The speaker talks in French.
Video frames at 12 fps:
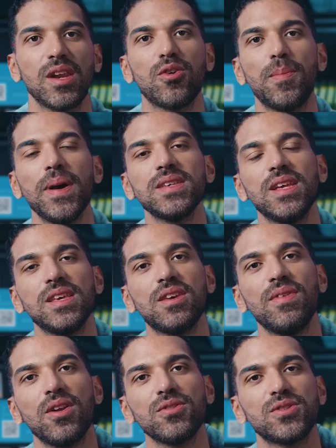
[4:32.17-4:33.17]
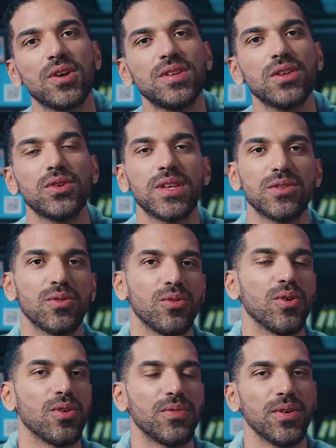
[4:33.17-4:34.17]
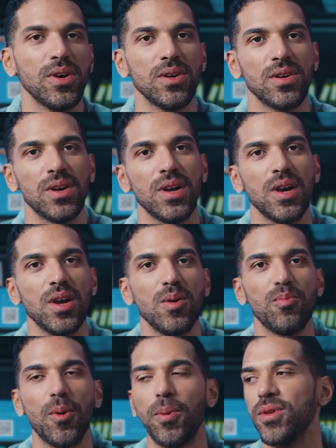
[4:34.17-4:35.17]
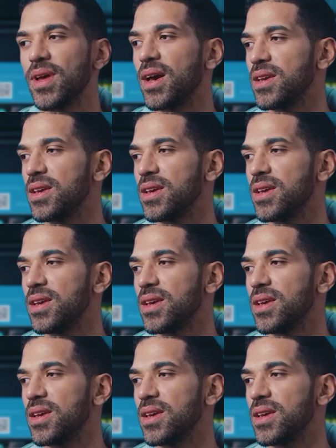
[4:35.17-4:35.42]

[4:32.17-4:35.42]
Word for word: Quelque part, c'est l'équivalent de sortir de sa zone de confort pour prendre un